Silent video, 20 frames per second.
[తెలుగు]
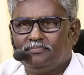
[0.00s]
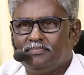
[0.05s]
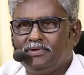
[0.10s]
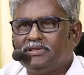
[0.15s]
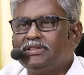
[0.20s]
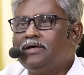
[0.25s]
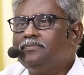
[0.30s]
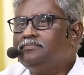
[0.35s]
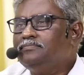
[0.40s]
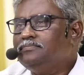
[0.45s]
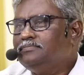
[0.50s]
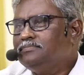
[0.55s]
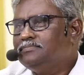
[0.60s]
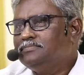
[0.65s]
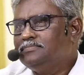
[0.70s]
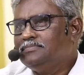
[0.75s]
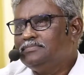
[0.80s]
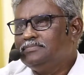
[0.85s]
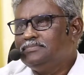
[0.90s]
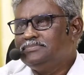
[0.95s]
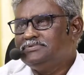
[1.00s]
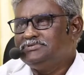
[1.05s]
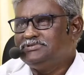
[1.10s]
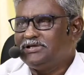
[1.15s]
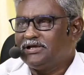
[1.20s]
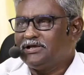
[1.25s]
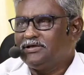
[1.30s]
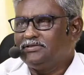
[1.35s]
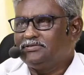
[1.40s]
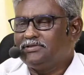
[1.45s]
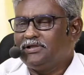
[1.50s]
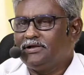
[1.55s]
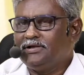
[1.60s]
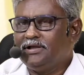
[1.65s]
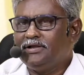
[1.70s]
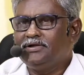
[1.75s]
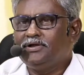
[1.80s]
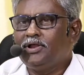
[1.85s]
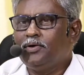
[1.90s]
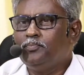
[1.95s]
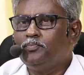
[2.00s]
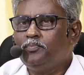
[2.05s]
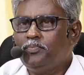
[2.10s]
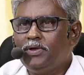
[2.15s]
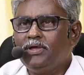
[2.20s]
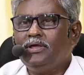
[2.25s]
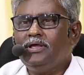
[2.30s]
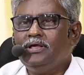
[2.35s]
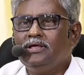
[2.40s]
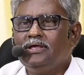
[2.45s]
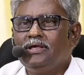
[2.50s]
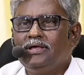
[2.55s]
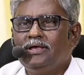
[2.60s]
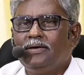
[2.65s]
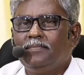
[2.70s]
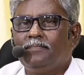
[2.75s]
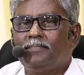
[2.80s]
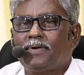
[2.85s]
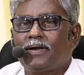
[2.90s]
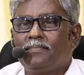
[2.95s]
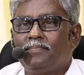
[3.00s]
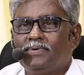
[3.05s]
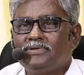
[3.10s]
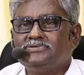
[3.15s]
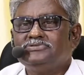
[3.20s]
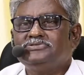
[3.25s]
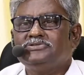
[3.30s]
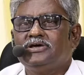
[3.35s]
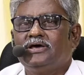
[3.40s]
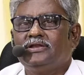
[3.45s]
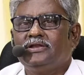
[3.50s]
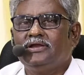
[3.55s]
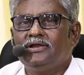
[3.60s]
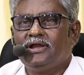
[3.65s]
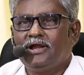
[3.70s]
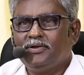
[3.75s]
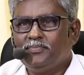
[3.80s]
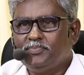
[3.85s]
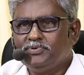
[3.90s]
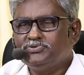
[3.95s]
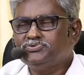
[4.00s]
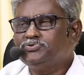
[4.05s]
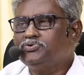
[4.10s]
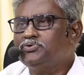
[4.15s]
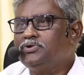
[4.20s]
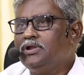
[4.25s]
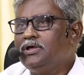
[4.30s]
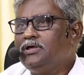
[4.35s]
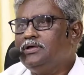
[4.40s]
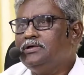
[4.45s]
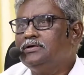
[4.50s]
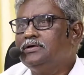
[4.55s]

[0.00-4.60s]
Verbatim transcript: మిదం జగత్ అంటే డబ్బే ప్రపంచాన్ని నడిపిస్తున్న